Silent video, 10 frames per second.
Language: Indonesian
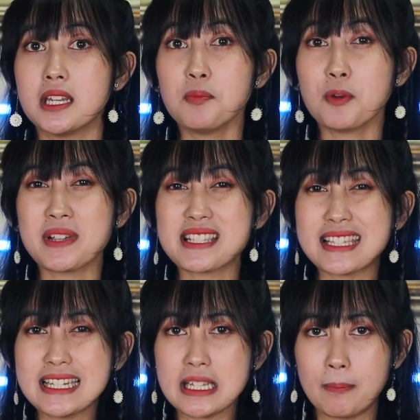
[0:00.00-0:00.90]
di ponpes
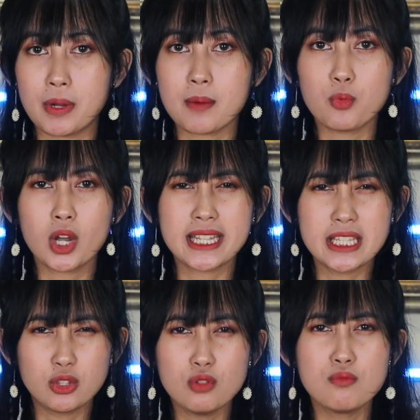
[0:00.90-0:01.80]
ini perempuan
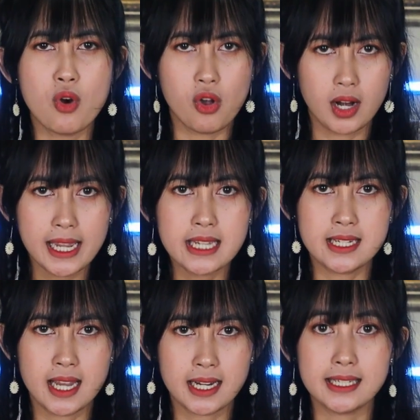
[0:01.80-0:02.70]
itu boleh
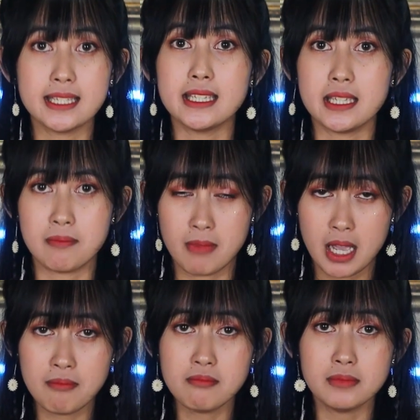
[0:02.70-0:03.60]
jadi
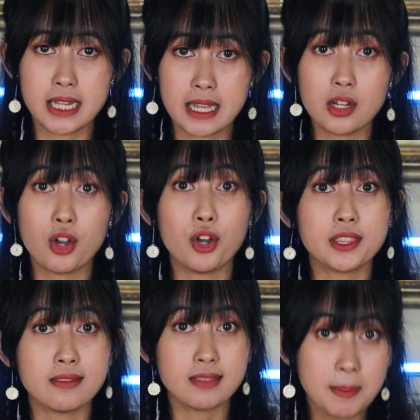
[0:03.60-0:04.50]
imam dan
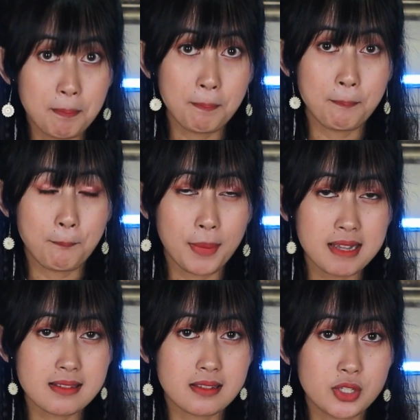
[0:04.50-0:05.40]
khotib
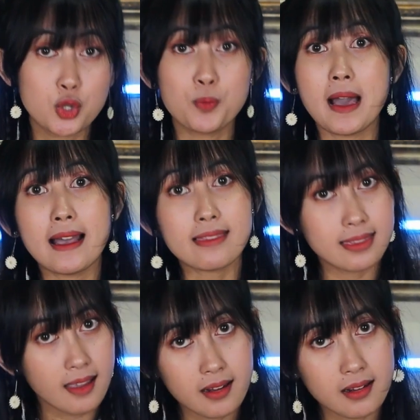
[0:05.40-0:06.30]
pas
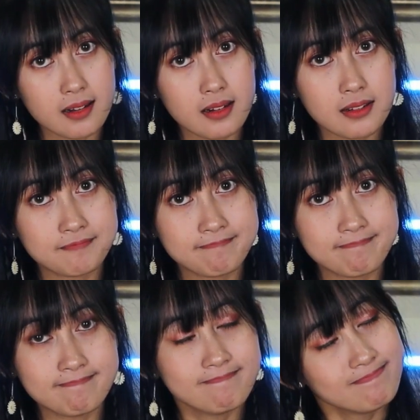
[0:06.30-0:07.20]
Jumatan.
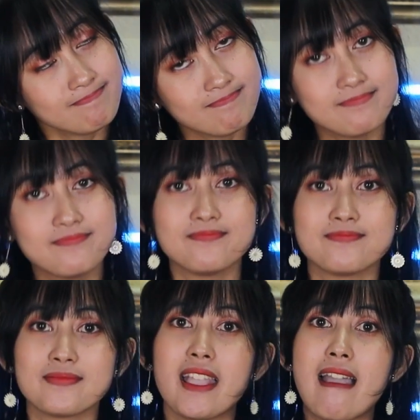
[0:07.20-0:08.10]
Hmm,
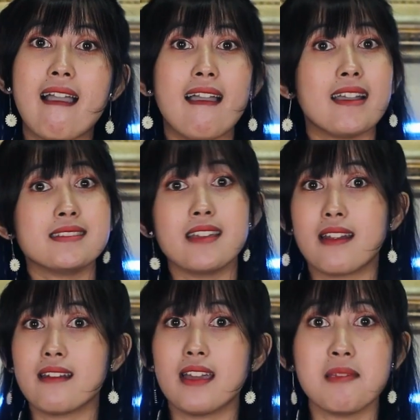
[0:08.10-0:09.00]

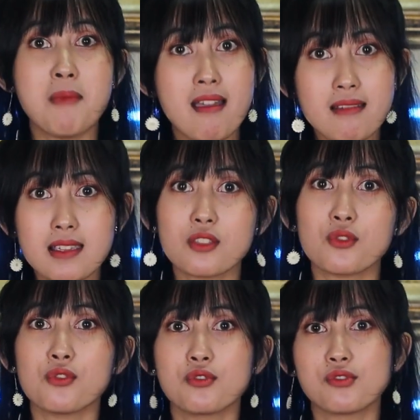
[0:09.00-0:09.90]
ajaran dari mana itu?
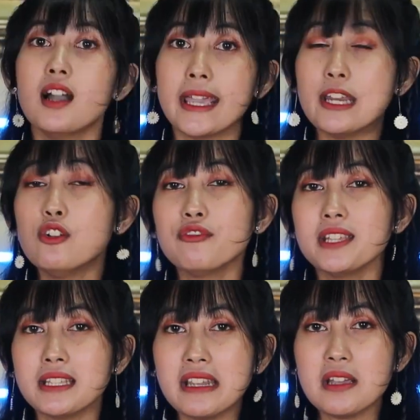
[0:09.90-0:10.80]
Idul
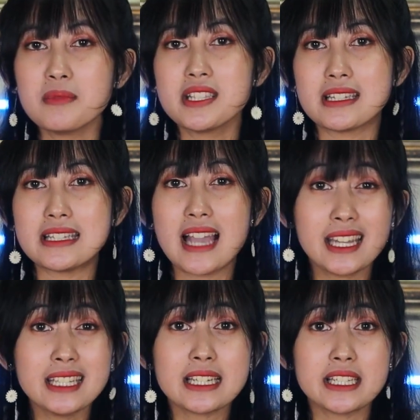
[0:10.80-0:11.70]
Fitri yang menjadi
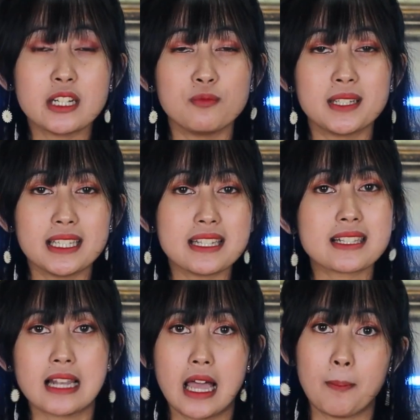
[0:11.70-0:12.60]
hari raya umat
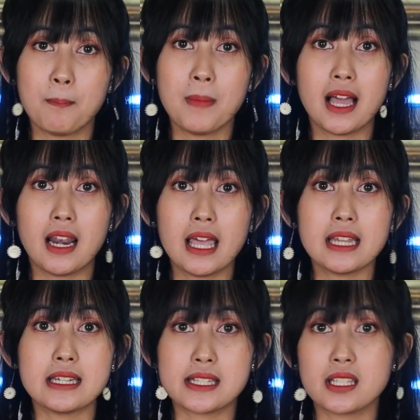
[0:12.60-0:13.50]
Islam malah
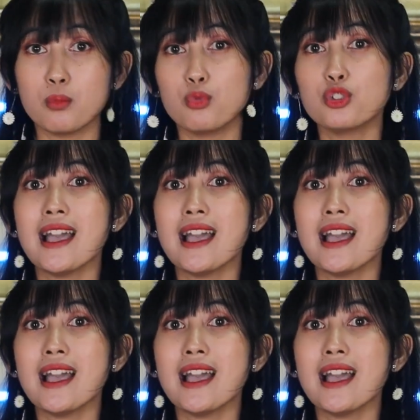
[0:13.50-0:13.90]
disebut